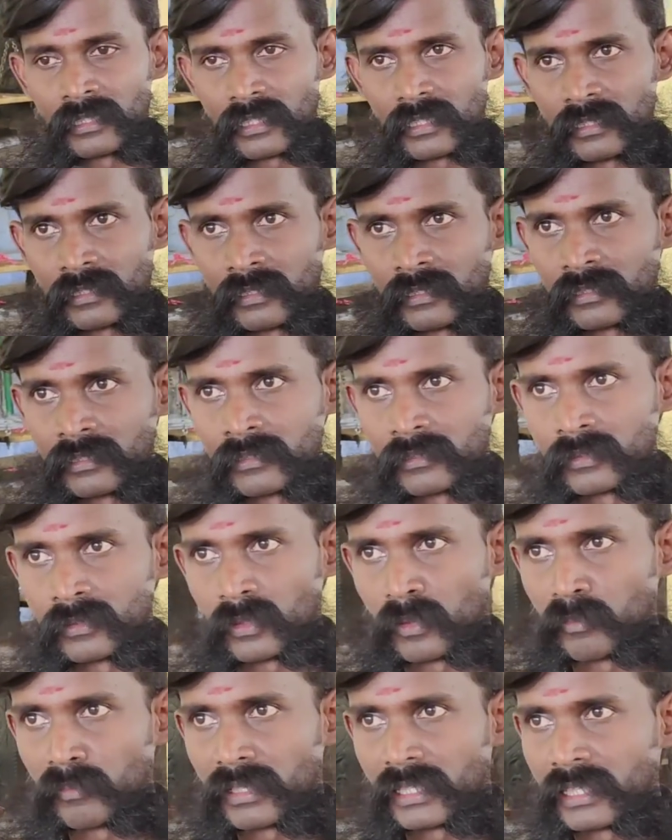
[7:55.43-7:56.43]
ஆனால்
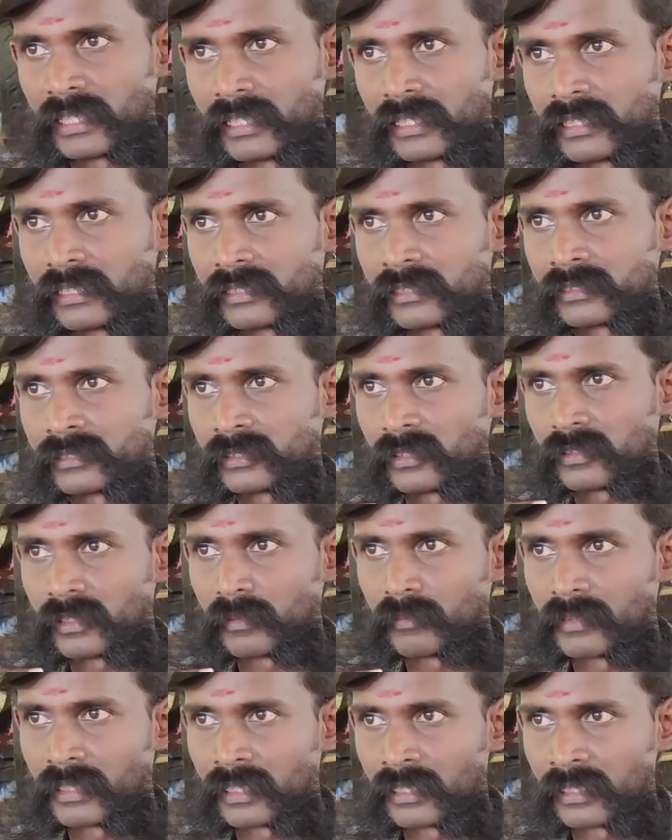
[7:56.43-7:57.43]
ரொம்ப நெருங்கின
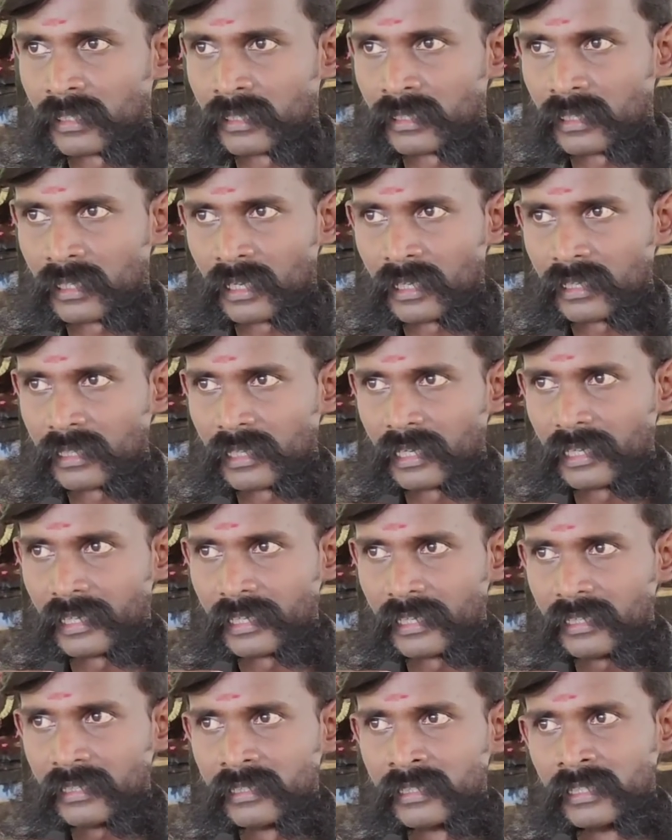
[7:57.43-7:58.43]
சொந்தமாகலாம்
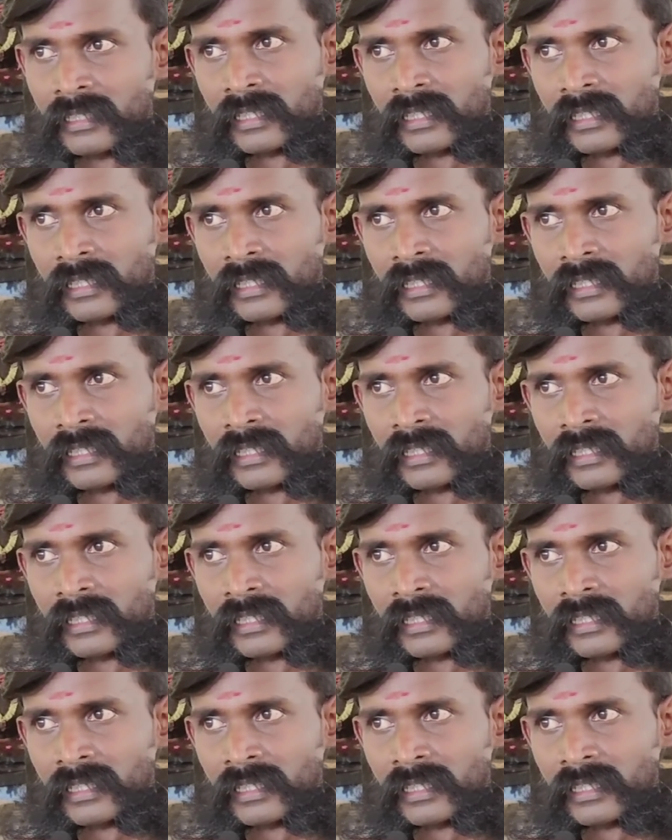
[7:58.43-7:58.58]
இல்லைங்க